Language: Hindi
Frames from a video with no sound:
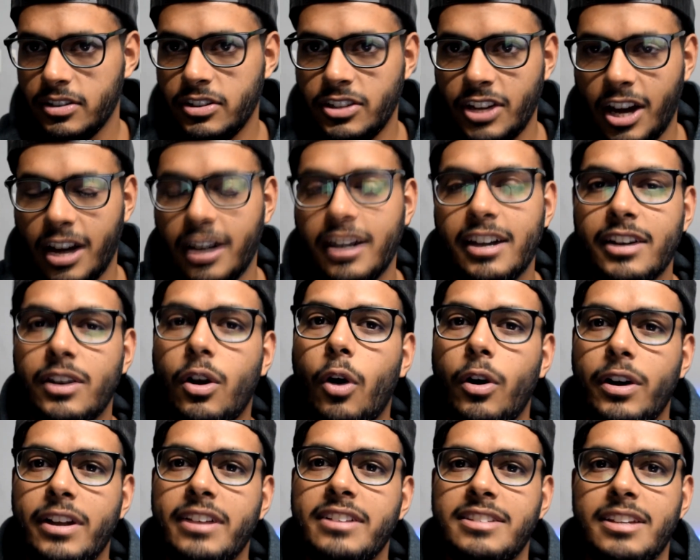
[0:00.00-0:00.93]
यंगर
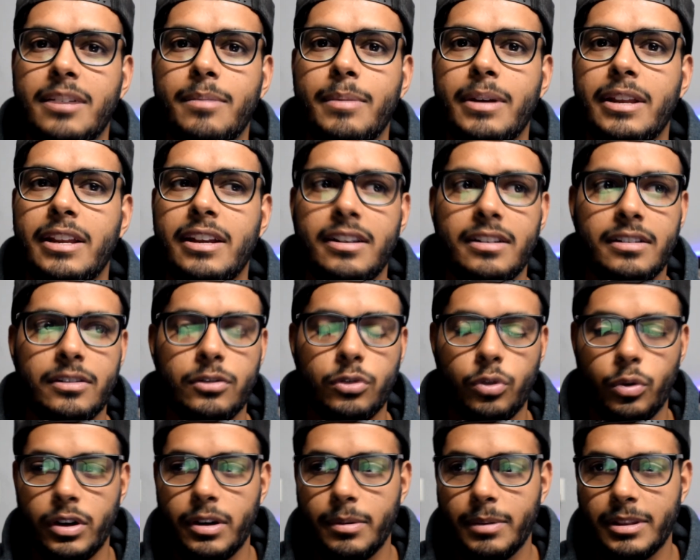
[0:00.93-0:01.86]
ऑडियंस है मेरी
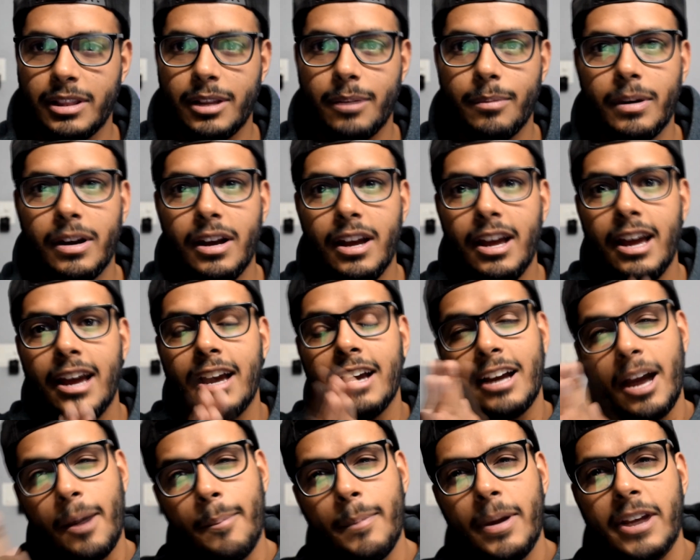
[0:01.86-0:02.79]
थोड़ी मतलब
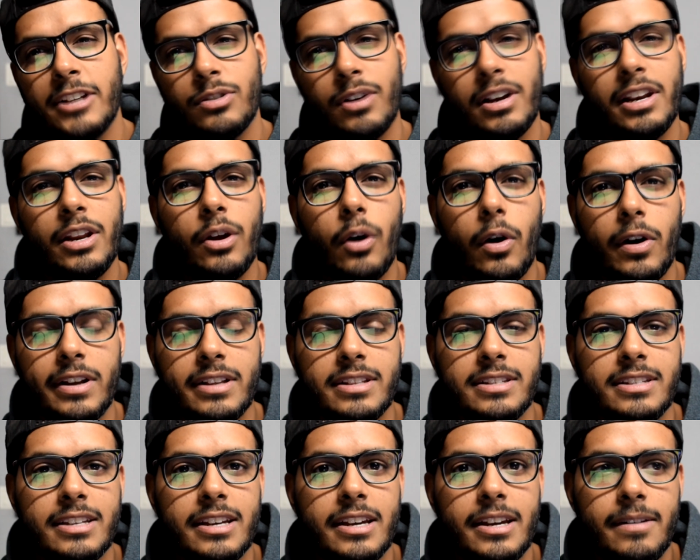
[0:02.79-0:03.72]
कम एज वाली
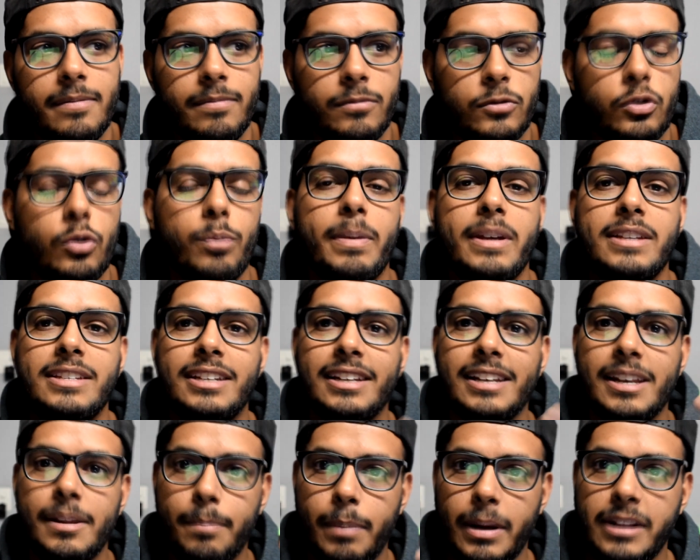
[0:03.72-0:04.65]
ऑडियंस है जो
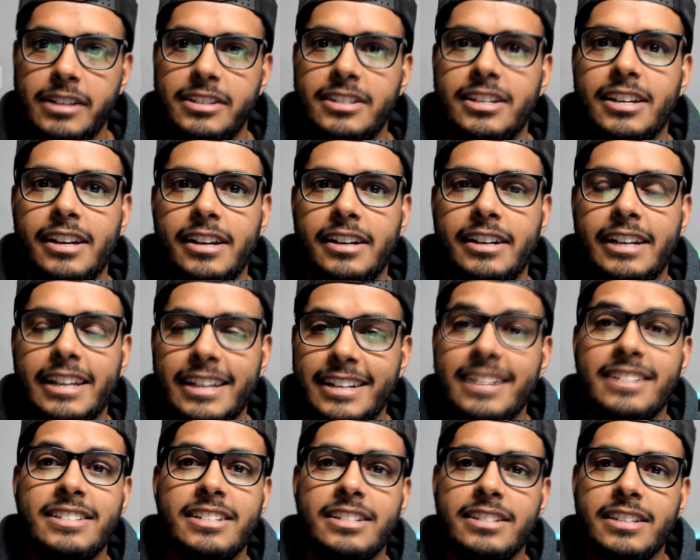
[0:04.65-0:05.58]
बेसिकली बच्चे हैं
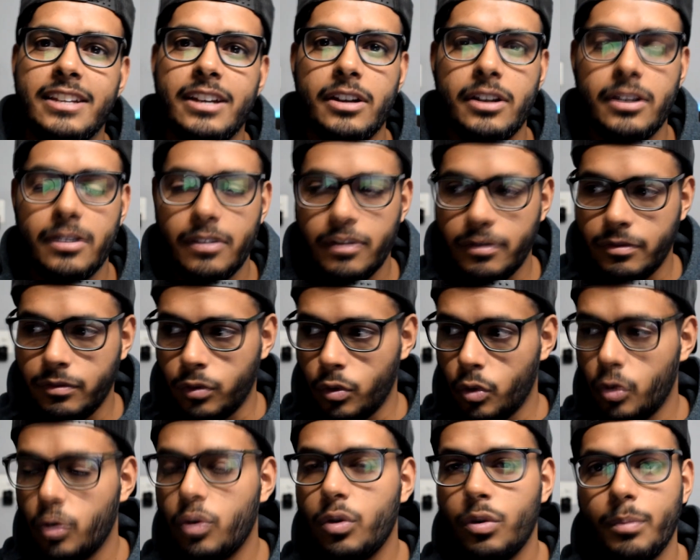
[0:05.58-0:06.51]
टीनेजर्स हैं
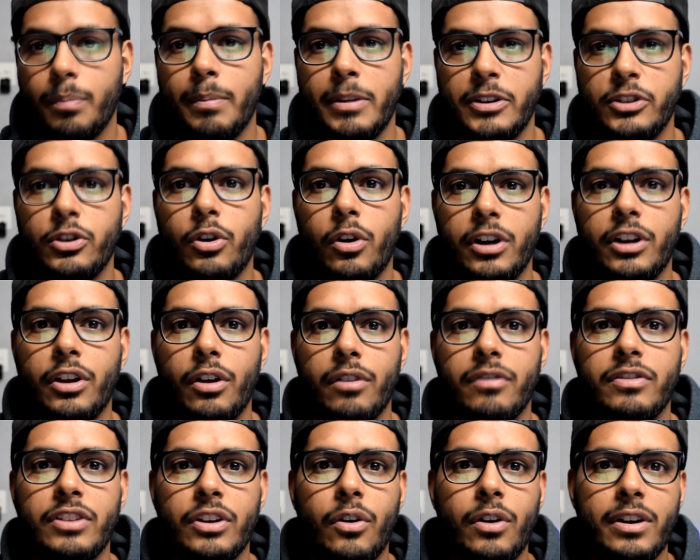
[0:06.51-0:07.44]
वो मेजॉरिटी
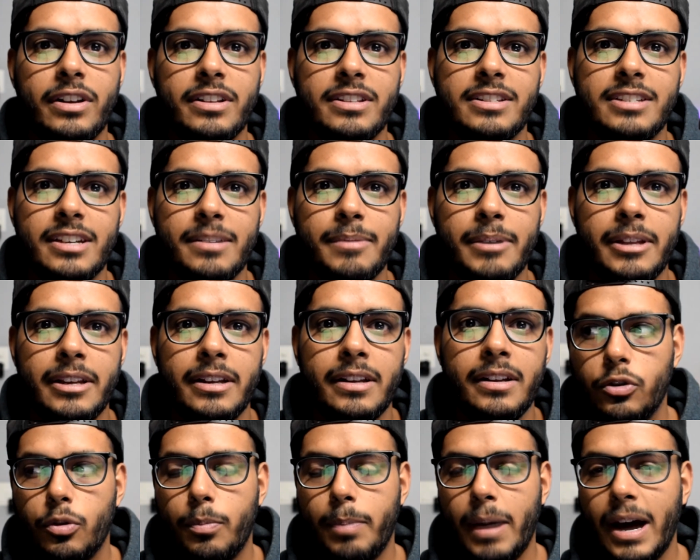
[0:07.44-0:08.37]
ऑफ दी ऑडियंस है मेरी
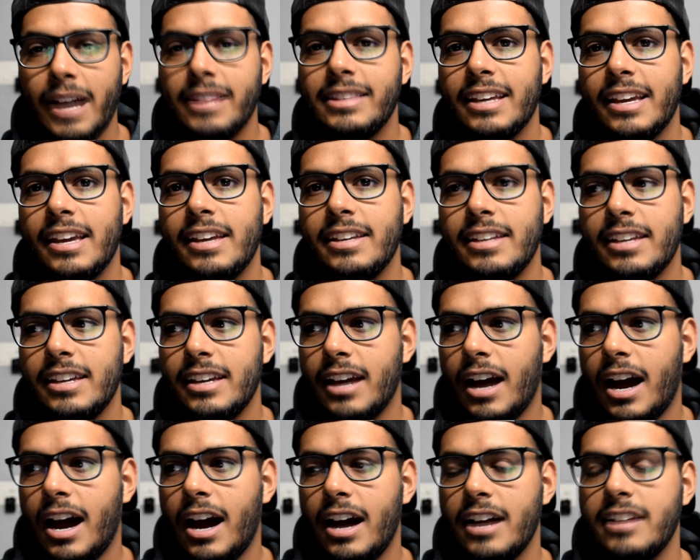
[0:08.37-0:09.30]
तो बात यह है कि
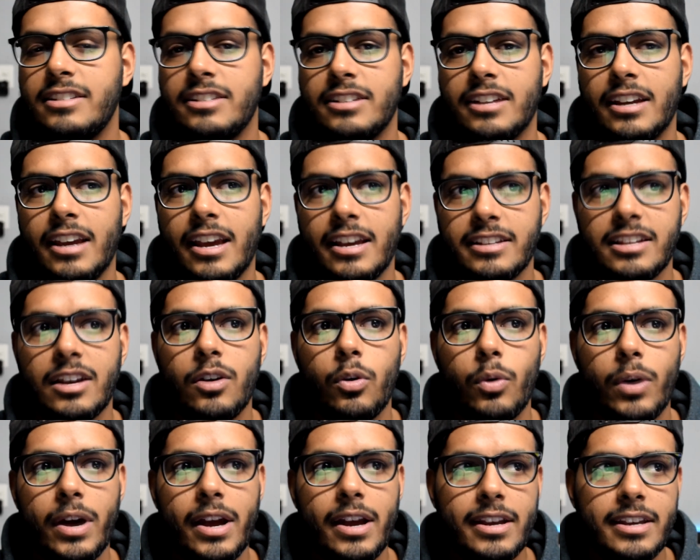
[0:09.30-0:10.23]
आज ऐसा
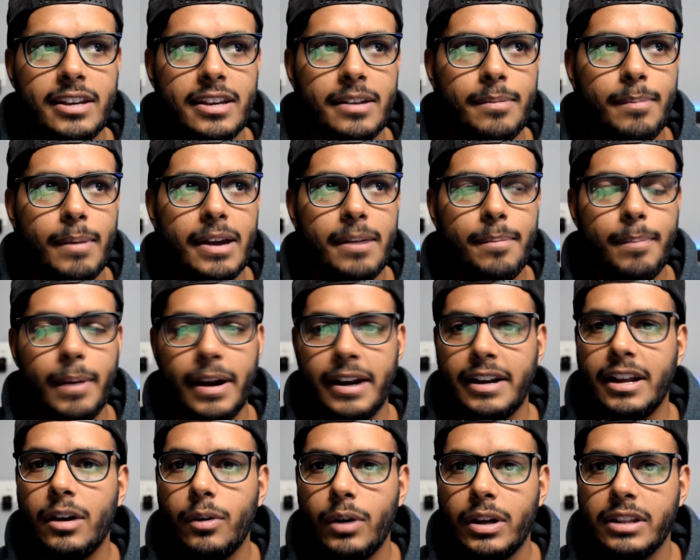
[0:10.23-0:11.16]
हुआ है कि मैं
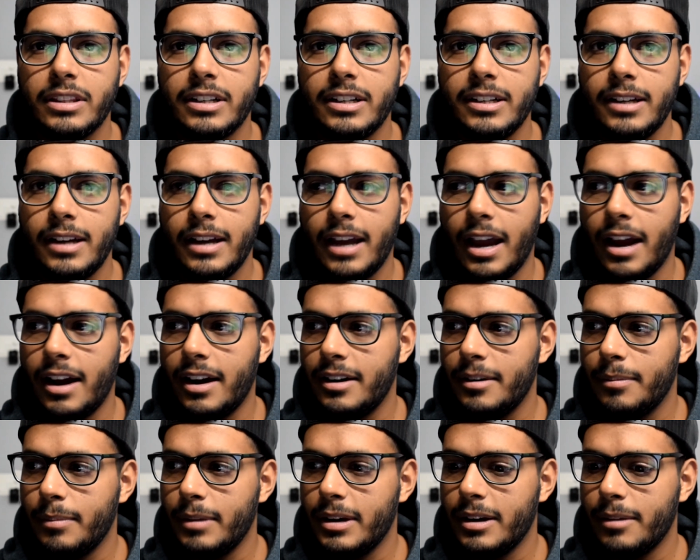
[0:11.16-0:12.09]
बैठा हुआ था
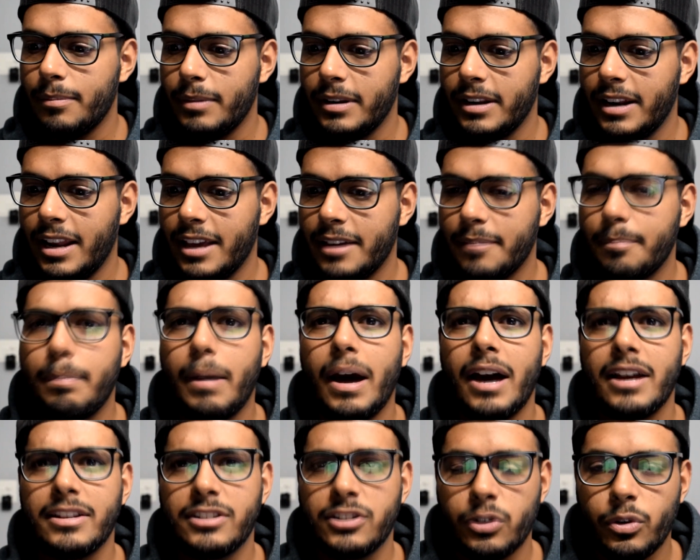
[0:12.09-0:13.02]
एंड मैं अपने लाइक like,
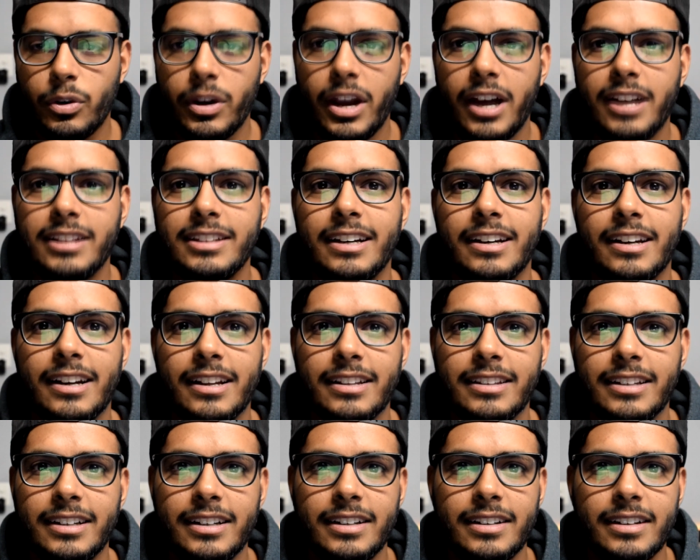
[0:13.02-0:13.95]
पास्ट को याद कर रहा
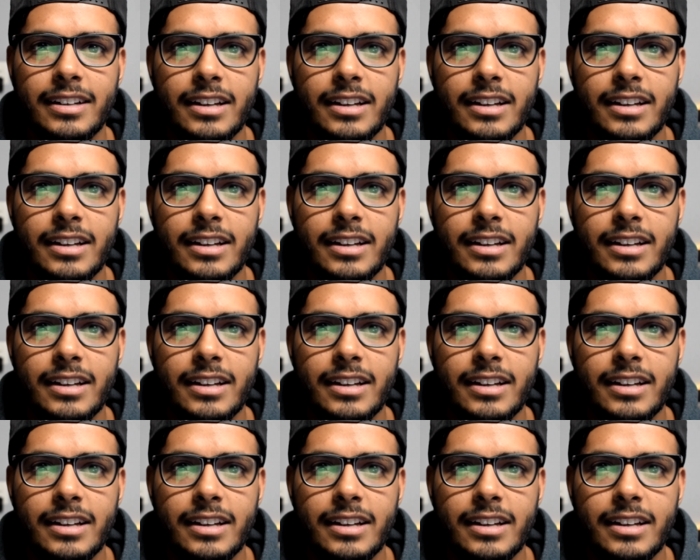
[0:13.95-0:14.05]
था